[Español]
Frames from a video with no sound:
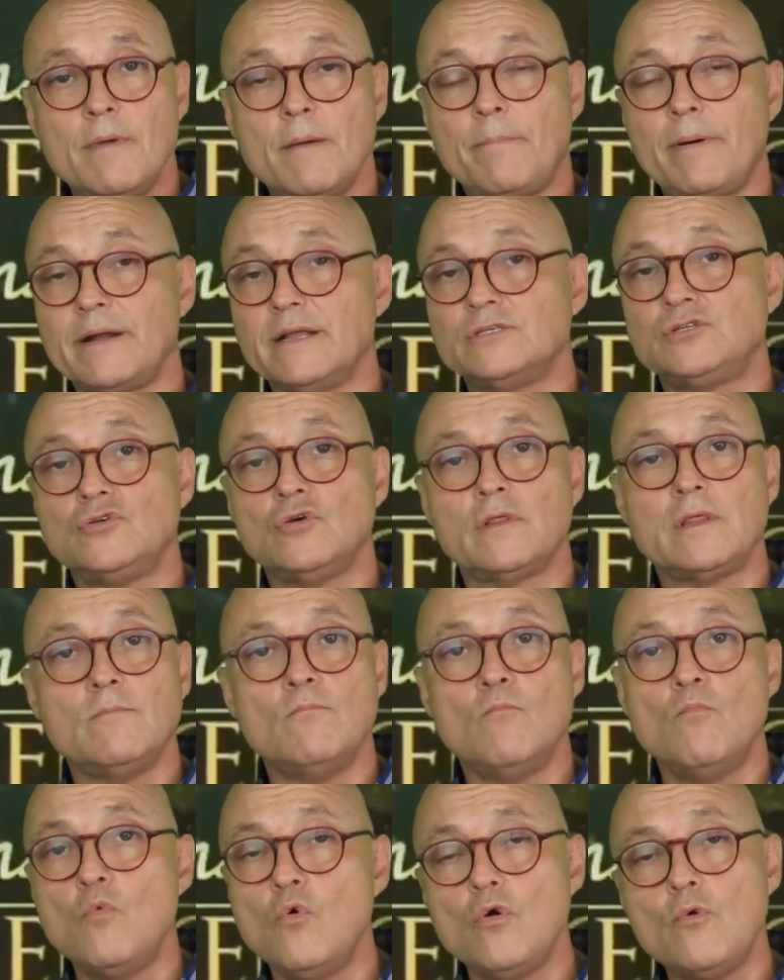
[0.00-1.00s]
me pareció de
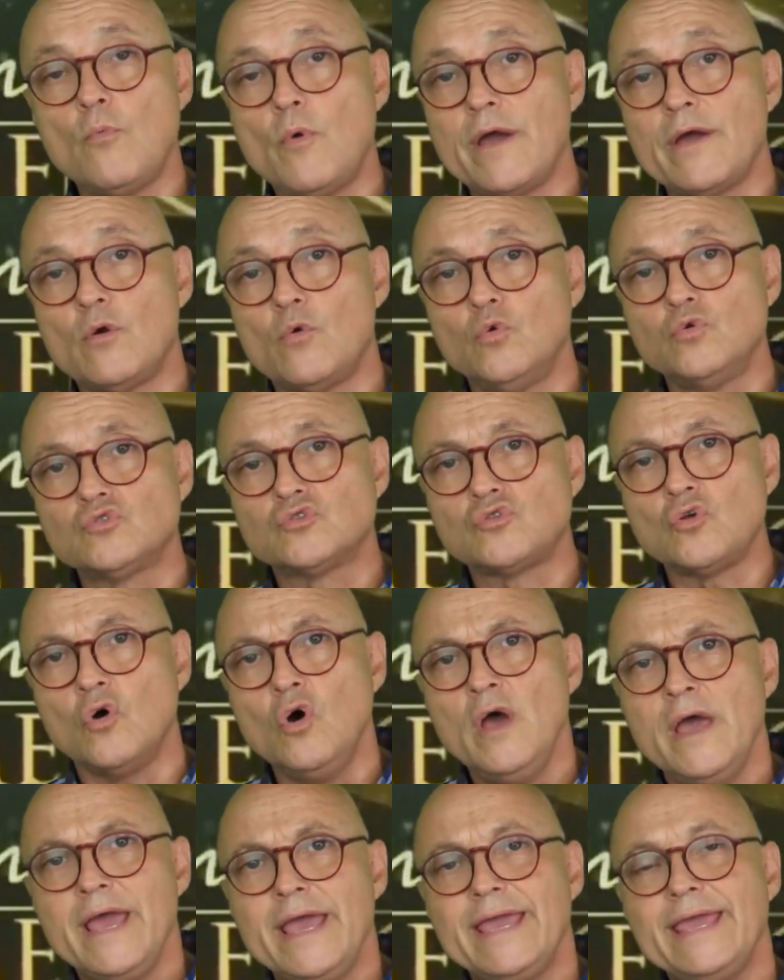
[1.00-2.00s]
muy buen
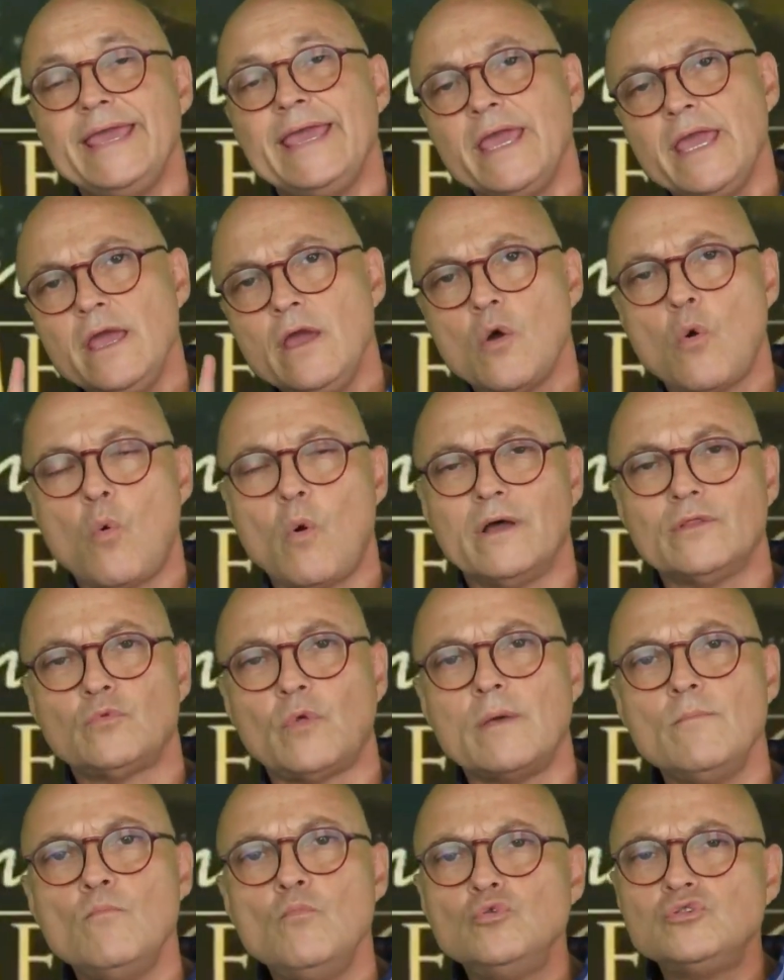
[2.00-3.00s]
gusto y
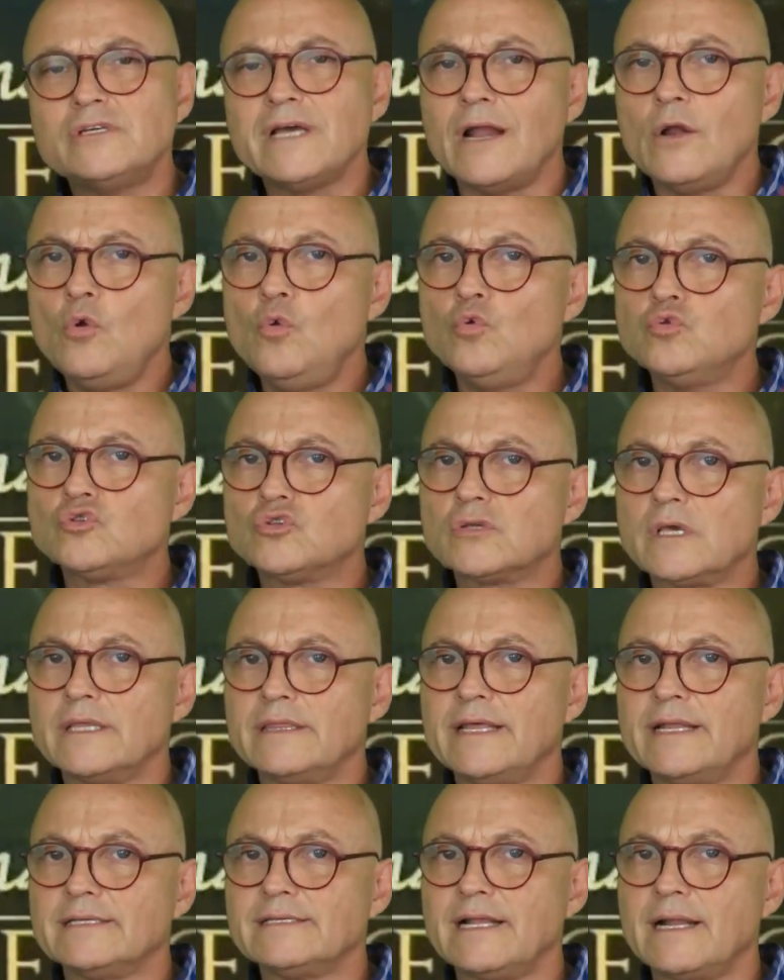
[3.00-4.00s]
cuando hay mucha luz que
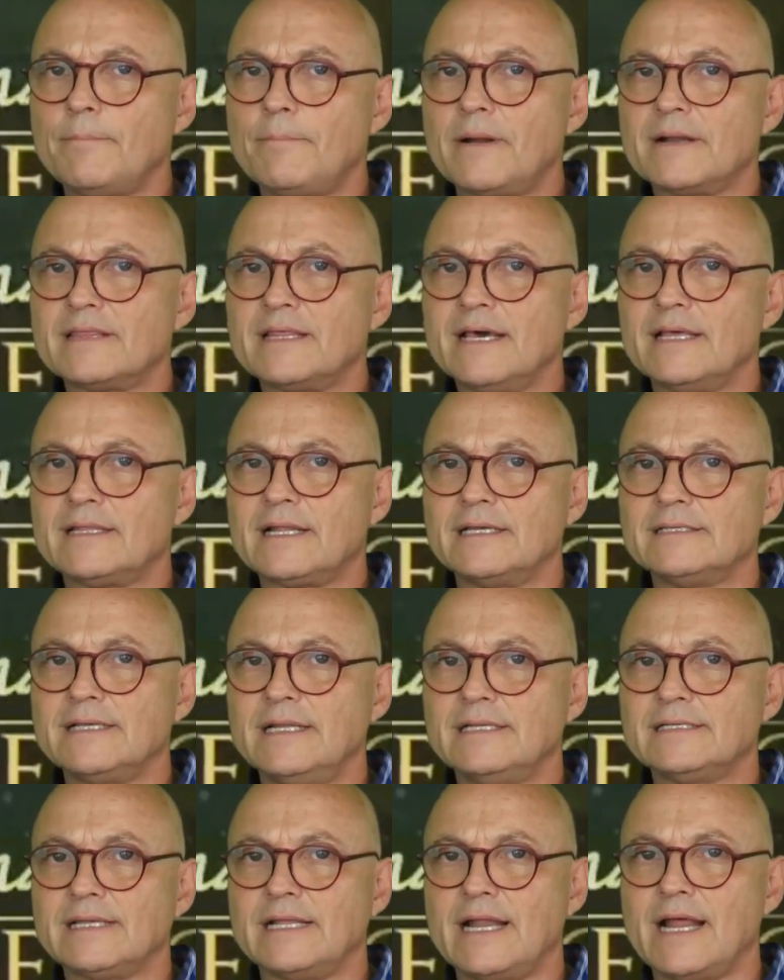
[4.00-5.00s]
tienes en la parte de atrás
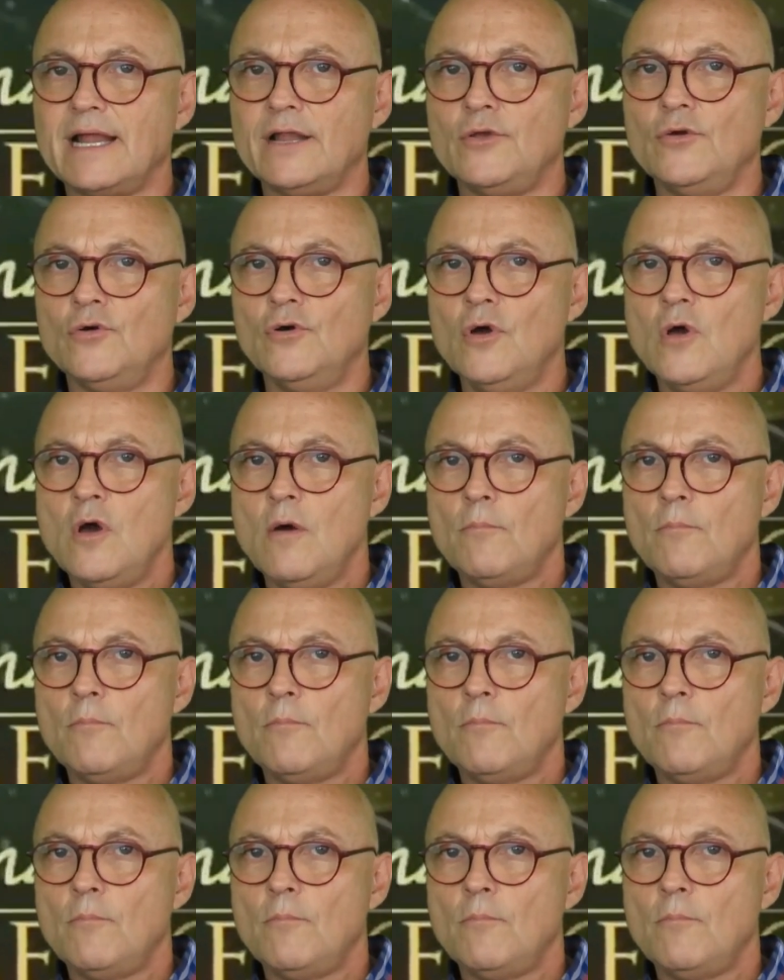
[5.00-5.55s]
del escenario,